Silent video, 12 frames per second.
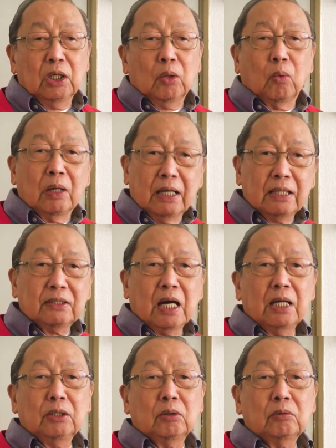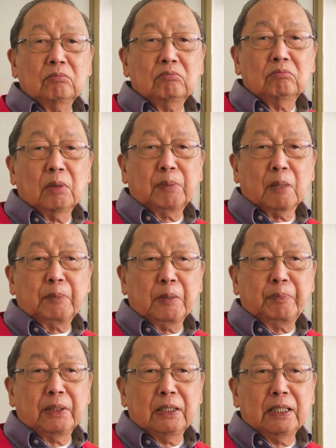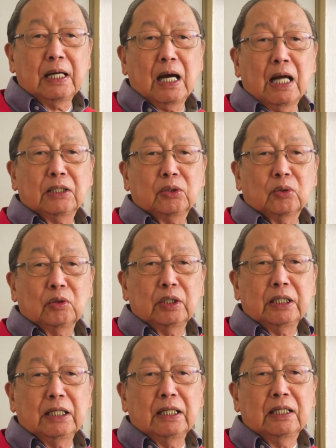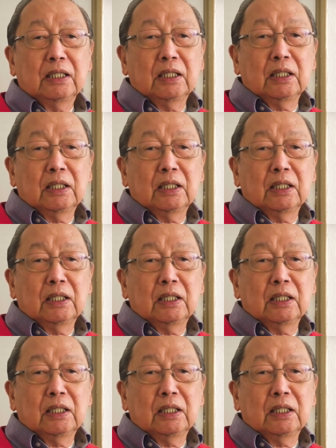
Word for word: Wala tayong mapagpipilian kundi